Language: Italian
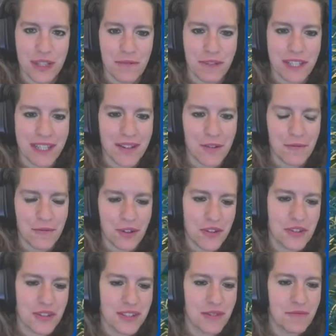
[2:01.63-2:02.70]
fichi con
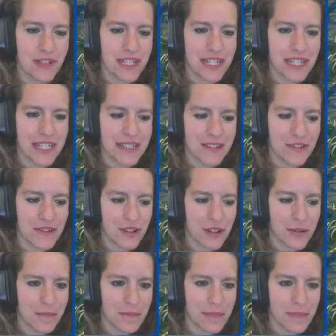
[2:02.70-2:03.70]
Fozio se fai canestro.